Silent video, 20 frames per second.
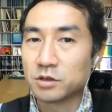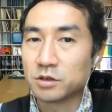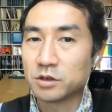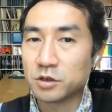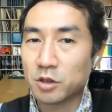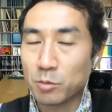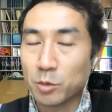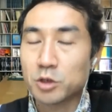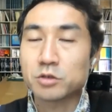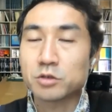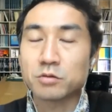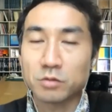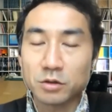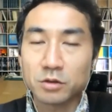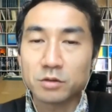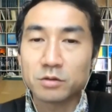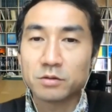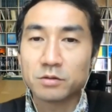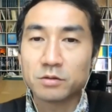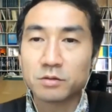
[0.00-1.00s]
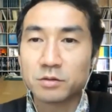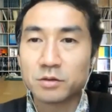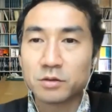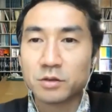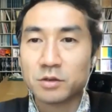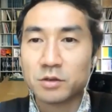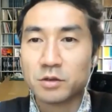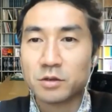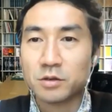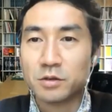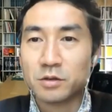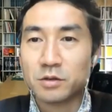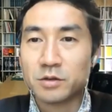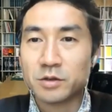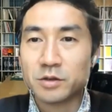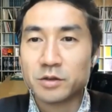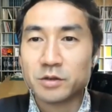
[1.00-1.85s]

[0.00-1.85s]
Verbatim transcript: 致してますよね。そうです